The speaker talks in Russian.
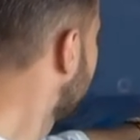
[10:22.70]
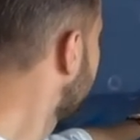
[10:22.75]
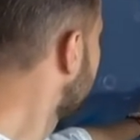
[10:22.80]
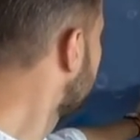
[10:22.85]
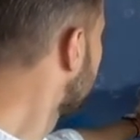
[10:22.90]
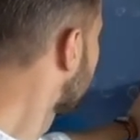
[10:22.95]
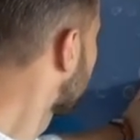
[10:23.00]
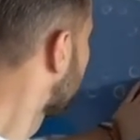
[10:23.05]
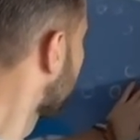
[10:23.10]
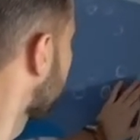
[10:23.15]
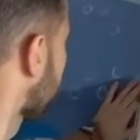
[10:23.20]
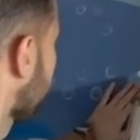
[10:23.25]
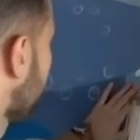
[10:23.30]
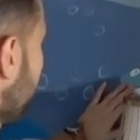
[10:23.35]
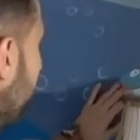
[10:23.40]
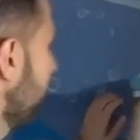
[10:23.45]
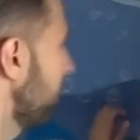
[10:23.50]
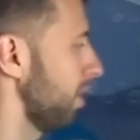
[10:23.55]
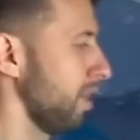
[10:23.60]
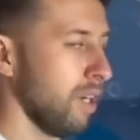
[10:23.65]
видно, с
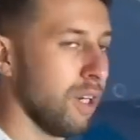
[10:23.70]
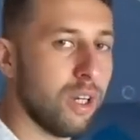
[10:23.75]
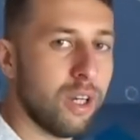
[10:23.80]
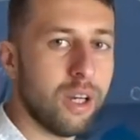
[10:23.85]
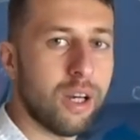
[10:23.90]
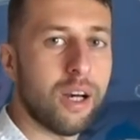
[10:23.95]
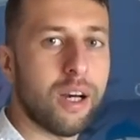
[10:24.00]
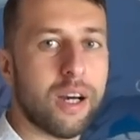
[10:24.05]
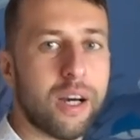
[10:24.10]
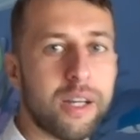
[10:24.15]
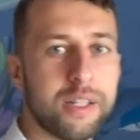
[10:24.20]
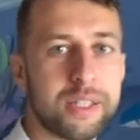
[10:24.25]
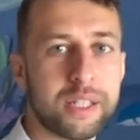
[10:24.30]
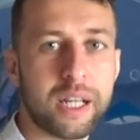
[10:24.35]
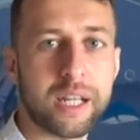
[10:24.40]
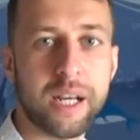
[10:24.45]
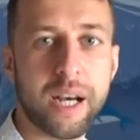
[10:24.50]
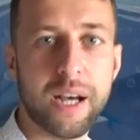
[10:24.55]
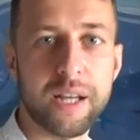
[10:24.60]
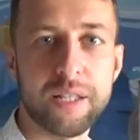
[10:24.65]
душой. А,
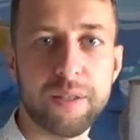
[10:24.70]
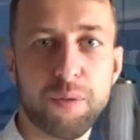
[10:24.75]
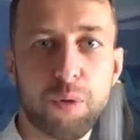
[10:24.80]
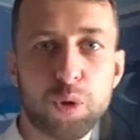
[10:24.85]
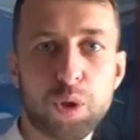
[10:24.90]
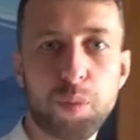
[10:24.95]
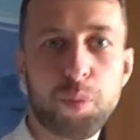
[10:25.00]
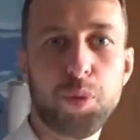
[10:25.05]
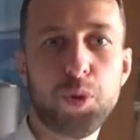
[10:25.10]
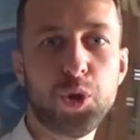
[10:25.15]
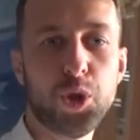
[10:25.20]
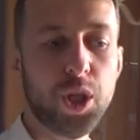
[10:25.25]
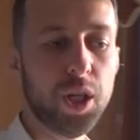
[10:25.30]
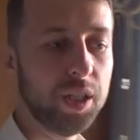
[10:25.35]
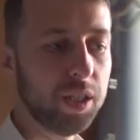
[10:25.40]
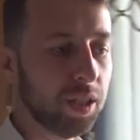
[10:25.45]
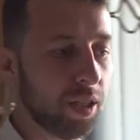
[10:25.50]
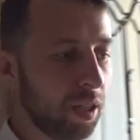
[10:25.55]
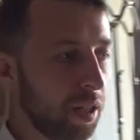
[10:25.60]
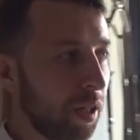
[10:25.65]
никакая не фотопечать